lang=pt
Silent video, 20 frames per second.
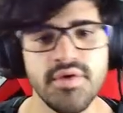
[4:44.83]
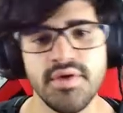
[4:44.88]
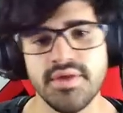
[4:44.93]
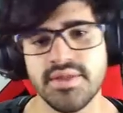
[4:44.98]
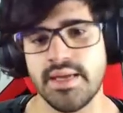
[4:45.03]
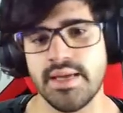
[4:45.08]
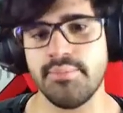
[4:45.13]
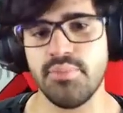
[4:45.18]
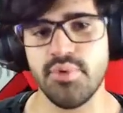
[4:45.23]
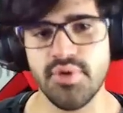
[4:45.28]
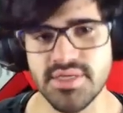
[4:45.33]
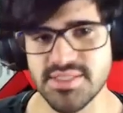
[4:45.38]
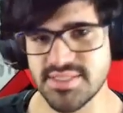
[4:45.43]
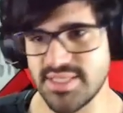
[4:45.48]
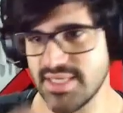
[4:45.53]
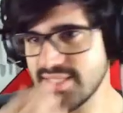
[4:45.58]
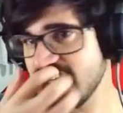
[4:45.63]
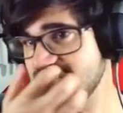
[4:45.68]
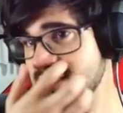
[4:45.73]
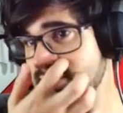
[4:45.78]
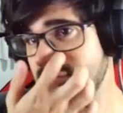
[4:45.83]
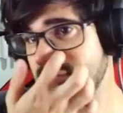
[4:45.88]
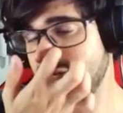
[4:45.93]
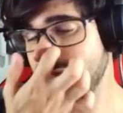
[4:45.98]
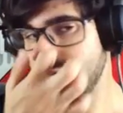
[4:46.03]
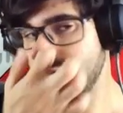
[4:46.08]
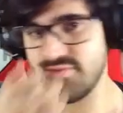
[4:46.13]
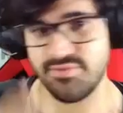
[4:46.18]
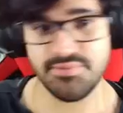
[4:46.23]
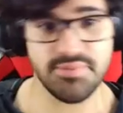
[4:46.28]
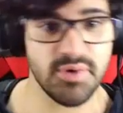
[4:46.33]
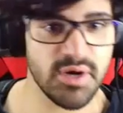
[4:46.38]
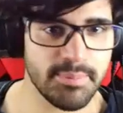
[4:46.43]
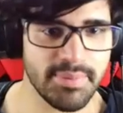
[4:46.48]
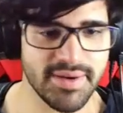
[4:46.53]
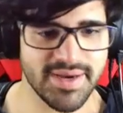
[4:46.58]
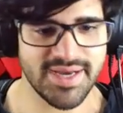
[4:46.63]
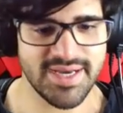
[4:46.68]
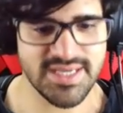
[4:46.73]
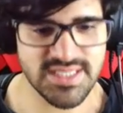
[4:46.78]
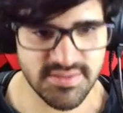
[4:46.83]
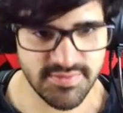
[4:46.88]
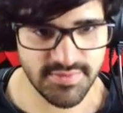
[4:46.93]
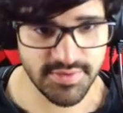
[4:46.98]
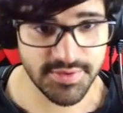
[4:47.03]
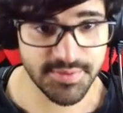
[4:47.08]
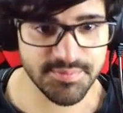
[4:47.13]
Ah, bora sair da mina, mano. Bora pra casa, vai.